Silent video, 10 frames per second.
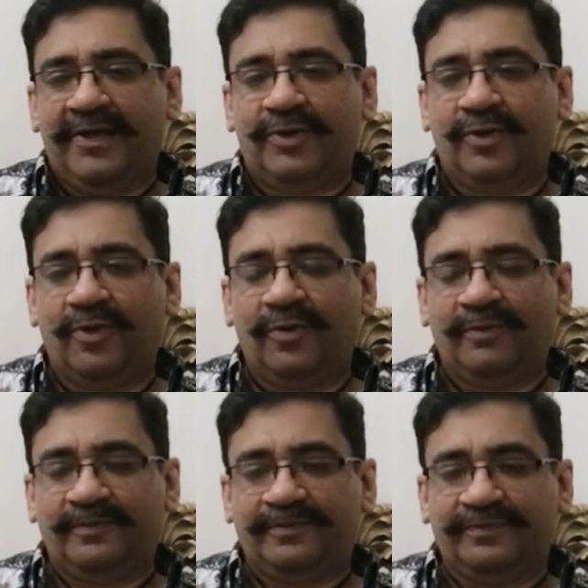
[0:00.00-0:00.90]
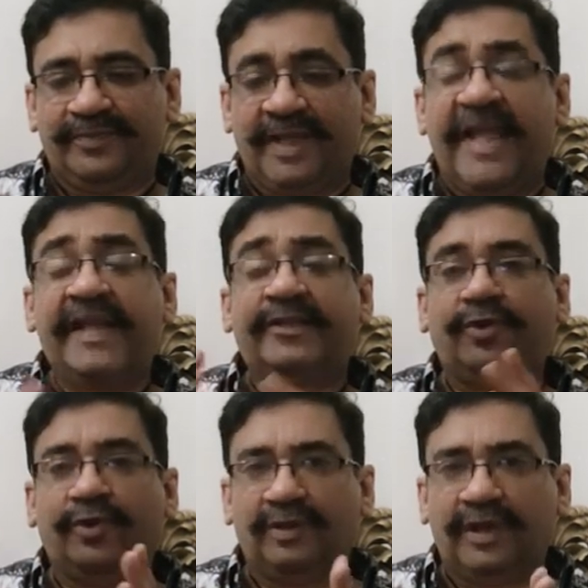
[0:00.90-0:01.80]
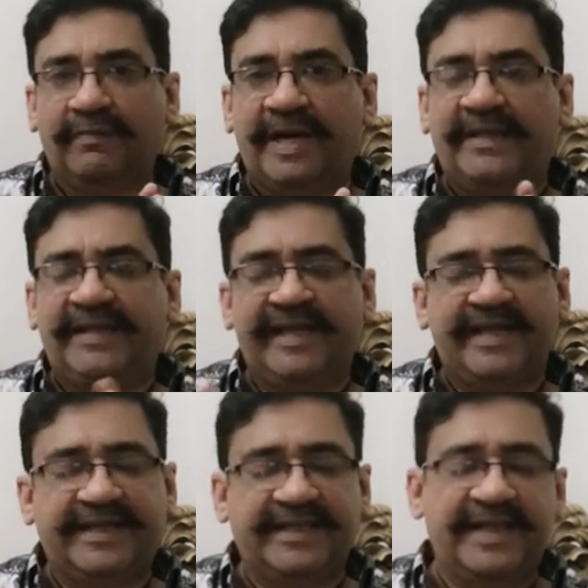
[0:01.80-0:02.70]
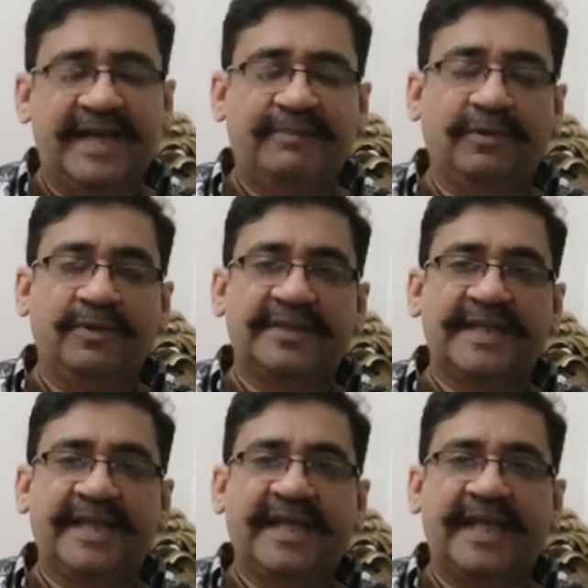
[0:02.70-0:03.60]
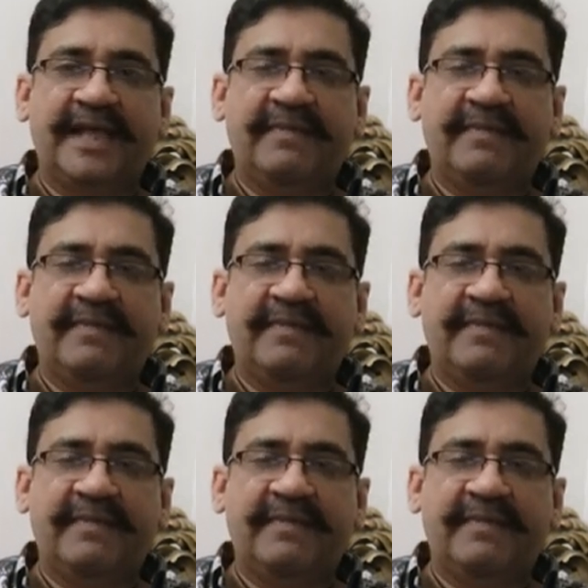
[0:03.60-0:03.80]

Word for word: तो एक तो बात ये करनी थी आप लोगों से कि